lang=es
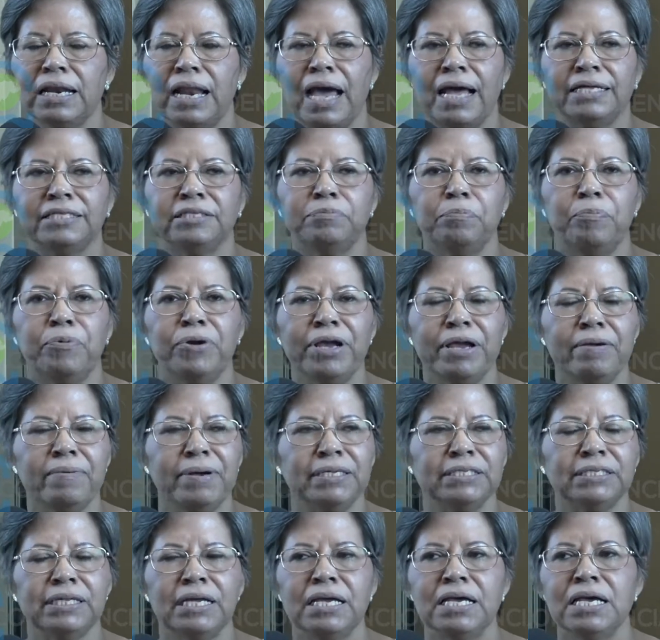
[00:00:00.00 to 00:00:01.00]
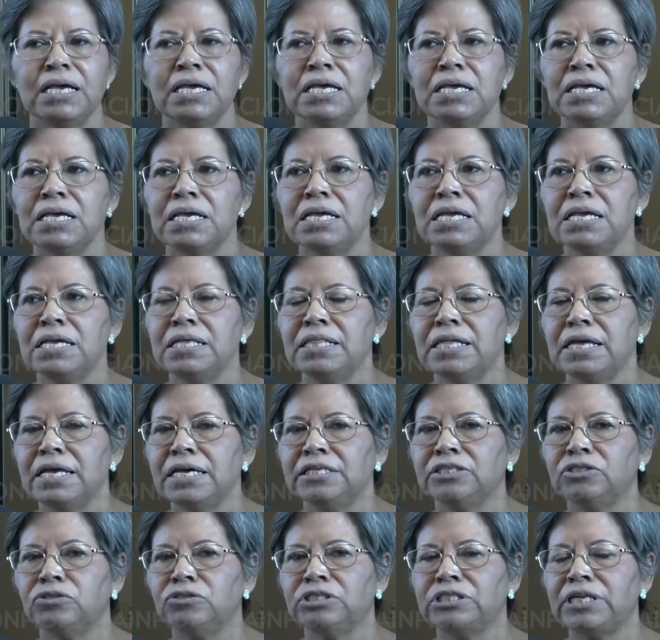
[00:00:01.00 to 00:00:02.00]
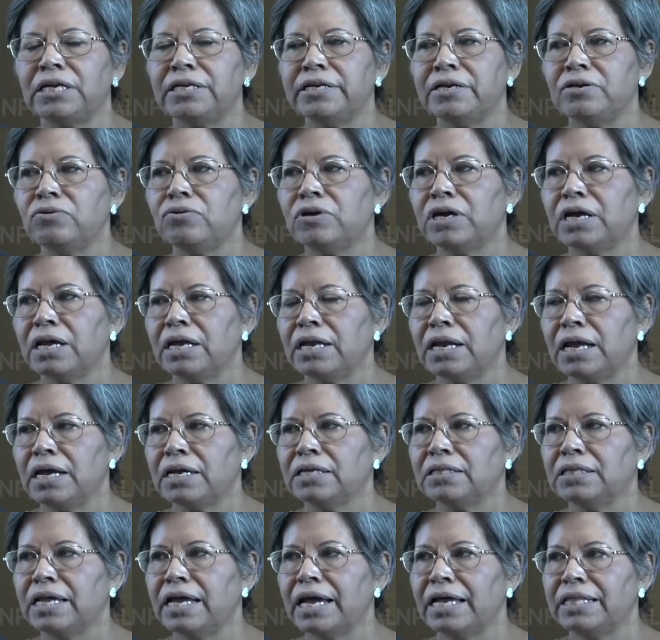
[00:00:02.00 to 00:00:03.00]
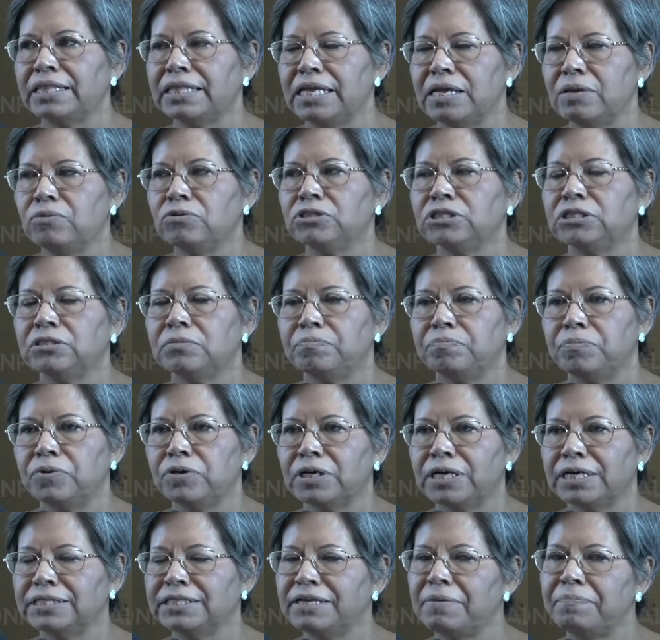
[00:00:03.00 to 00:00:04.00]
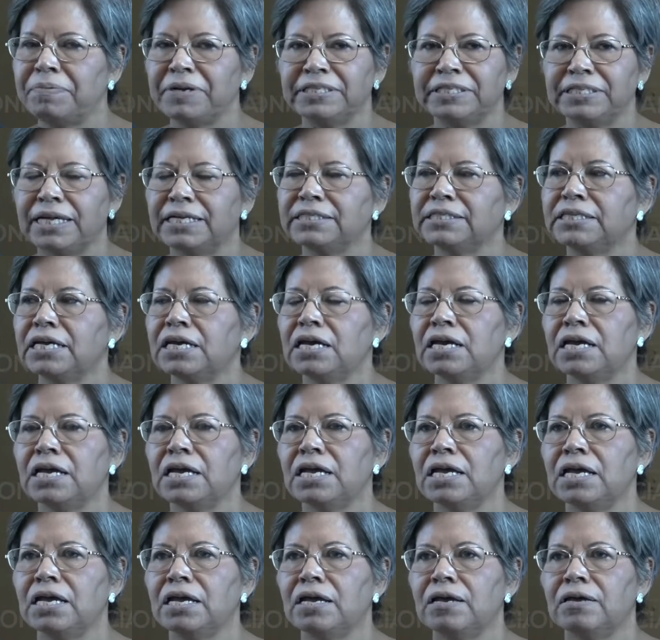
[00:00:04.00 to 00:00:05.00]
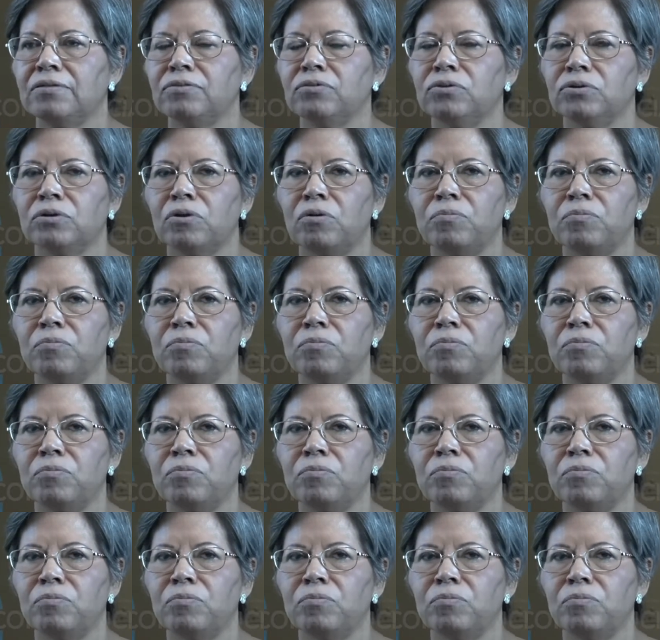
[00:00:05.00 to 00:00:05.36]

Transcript: las pruebas y de esto salieron que eran negativos porque siempre se hace, eh,